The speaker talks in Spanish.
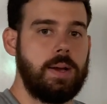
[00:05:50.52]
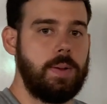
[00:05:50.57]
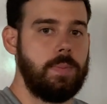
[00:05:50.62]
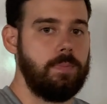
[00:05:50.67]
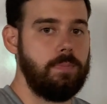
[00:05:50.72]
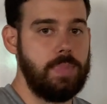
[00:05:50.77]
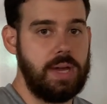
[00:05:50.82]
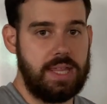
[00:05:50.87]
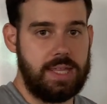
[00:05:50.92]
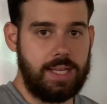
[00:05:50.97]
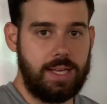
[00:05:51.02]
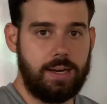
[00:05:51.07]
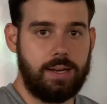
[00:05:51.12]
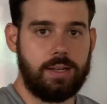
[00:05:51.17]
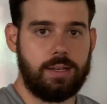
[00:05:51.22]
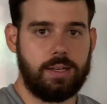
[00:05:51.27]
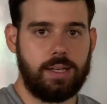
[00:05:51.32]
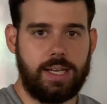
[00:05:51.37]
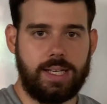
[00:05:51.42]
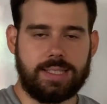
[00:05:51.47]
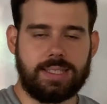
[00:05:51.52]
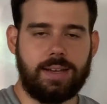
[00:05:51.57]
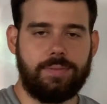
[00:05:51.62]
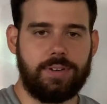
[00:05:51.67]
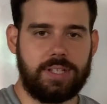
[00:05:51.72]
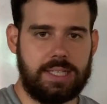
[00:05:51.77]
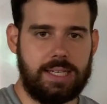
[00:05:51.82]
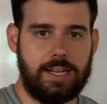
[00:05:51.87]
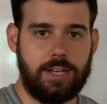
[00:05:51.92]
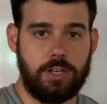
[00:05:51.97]
medir esta
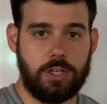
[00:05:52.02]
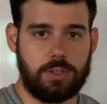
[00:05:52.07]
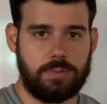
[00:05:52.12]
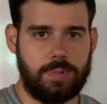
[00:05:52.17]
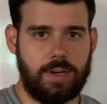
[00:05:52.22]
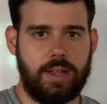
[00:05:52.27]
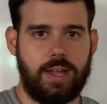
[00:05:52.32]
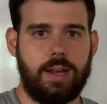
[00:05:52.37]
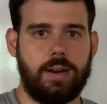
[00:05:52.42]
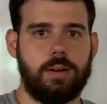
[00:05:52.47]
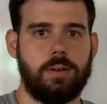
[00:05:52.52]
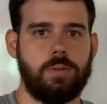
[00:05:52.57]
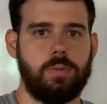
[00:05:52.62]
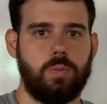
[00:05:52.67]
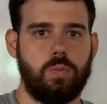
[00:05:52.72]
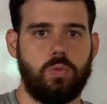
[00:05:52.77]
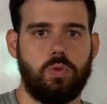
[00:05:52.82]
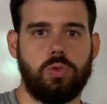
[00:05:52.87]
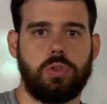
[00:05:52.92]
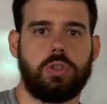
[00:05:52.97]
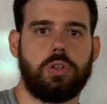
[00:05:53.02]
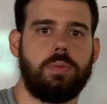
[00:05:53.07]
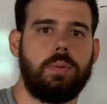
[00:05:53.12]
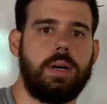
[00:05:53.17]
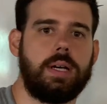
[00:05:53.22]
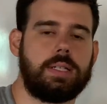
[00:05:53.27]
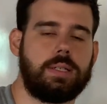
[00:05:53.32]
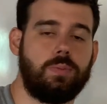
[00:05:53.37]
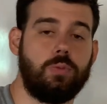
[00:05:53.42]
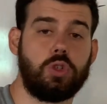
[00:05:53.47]
fatiga y nos va a dar mucho
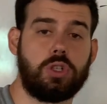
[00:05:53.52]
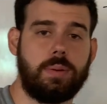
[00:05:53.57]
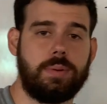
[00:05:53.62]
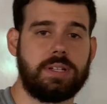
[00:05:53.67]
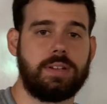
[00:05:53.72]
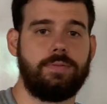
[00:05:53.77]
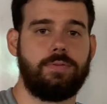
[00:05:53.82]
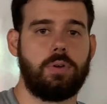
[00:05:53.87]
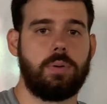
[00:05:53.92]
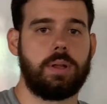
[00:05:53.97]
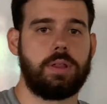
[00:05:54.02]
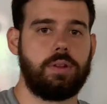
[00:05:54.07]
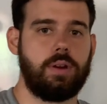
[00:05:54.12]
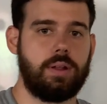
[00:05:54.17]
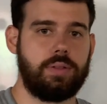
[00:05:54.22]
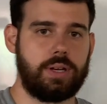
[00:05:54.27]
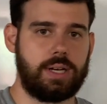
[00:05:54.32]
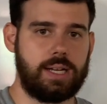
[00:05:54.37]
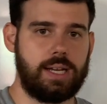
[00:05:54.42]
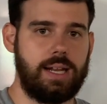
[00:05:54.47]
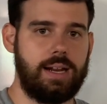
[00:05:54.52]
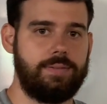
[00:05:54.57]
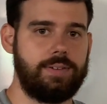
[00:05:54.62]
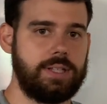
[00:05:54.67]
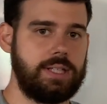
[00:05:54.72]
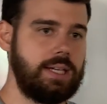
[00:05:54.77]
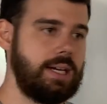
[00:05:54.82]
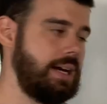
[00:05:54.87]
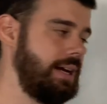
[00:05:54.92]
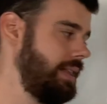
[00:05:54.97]
más, mucha más información acerca de la
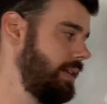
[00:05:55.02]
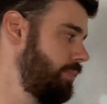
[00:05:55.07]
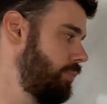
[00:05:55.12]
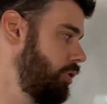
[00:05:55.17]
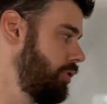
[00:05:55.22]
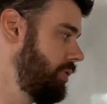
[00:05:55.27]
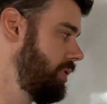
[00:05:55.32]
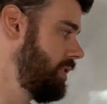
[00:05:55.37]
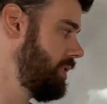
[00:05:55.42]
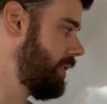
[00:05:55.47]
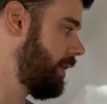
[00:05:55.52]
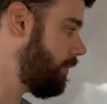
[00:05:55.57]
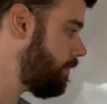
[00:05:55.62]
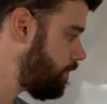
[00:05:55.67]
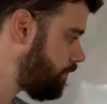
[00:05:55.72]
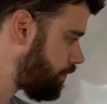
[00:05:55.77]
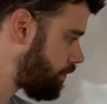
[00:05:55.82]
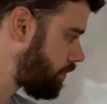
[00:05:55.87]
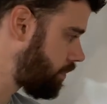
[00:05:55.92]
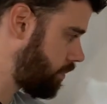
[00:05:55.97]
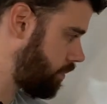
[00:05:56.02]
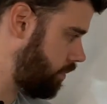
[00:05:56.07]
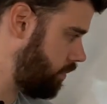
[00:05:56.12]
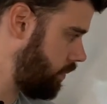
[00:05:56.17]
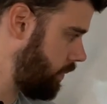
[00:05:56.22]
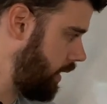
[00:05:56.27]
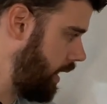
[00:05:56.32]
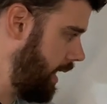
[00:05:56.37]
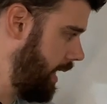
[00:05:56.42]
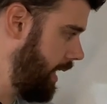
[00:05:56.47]
fatiga del deportista.
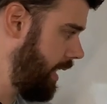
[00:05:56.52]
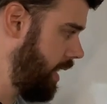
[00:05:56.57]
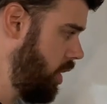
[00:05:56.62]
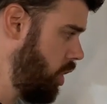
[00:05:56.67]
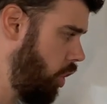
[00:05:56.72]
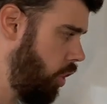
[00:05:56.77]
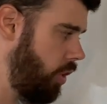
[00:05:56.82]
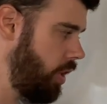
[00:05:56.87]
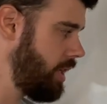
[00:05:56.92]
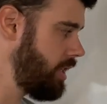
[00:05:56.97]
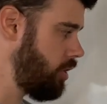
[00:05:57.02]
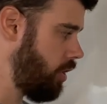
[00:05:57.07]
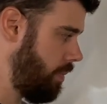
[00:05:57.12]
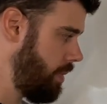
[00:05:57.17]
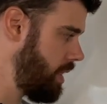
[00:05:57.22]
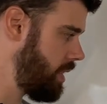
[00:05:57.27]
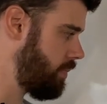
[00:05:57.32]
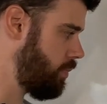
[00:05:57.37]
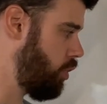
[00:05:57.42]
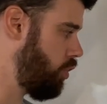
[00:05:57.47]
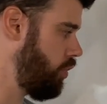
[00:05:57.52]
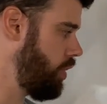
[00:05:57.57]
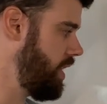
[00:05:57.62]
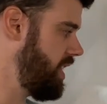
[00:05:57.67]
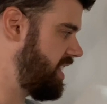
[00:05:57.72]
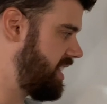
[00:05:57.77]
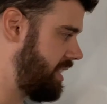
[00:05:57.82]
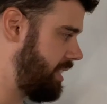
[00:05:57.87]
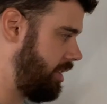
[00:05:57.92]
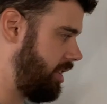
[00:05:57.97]
Eh, no es lo mismo
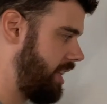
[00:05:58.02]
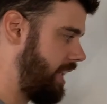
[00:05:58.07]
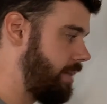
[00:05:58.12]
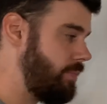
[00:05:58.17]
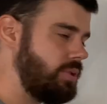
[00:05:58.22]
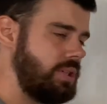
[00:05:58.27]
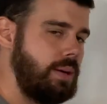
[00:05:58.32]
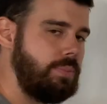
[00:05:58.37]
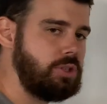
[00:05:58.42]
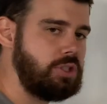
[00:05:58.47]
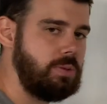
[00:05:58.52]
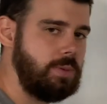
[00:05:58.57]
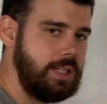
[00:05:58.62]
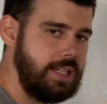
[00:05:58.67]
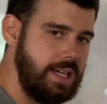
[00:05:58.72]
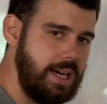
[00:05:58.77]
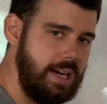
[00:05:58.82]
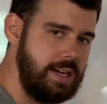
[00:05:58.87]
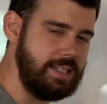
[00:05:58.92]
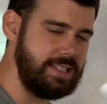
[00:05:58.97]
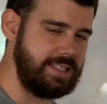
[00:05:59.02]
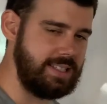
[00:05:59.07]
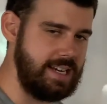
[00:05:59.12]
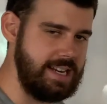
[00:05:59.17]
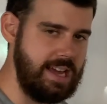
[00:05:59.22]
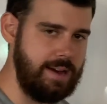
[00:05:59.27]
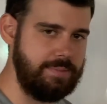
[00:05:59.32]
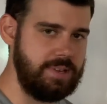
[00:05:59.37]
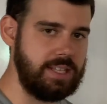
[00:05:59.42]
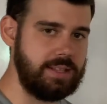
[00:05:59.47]
y si tenemos la posibilidad
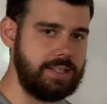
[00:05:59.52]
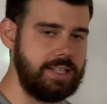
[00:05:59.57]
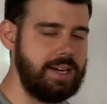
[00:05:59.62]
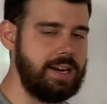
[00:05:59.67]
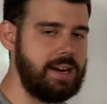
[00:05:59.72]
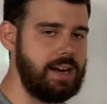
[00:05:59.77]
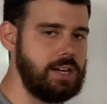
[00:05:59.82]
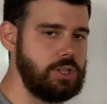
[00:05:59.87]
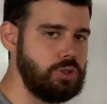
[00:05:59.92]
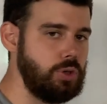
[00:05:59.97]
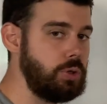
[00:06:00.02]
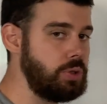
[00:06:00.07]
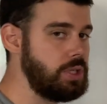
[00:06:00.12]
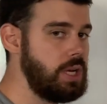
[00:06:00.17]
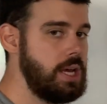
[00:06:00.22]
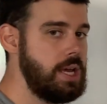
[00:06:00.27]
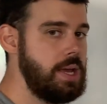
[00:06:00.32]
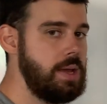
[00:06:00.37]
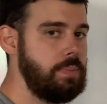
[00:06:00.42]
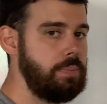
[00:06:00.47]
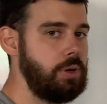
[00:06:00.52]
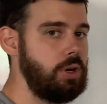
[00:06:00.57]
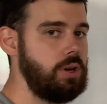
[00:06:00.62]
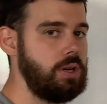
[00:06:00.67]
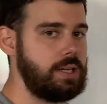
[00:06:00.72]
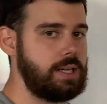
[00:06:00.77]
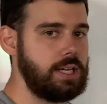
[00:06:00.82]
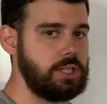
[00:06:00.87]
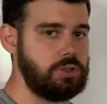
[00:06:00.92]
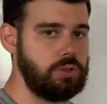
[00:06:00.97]
estaría bien tener las dos, pero en
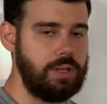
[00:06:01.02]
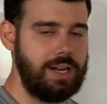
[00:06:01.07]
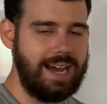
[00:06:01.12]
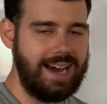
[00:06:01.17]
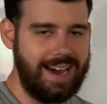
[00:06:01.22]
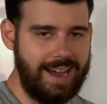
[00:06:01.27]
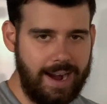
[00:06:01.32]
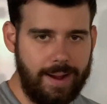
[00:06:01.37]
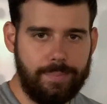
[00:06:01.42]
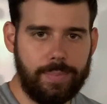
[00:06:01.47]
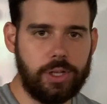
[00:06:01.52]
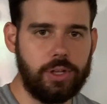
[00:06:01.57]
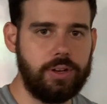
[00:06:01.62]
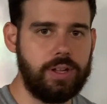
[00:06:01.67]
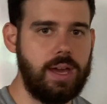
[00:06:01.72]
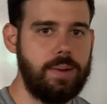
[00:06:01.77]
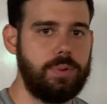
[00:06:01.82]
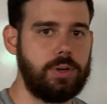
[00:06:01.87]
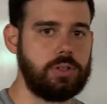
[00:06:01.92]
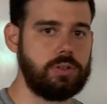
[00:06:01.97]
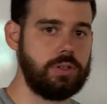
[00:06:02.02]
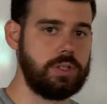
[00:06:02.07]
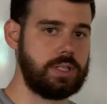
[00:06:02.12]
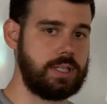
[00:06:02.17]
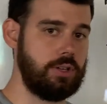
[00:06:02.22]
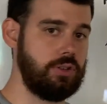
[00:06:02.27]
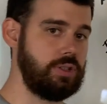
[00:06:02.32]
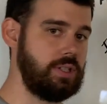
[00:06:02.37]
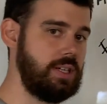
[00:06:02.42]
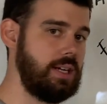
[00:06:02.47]
el caso de la gran mayoría de personas
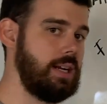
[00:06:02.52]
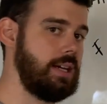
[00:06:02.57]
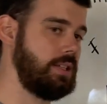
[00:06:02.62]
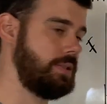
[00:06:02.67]
que no tienen la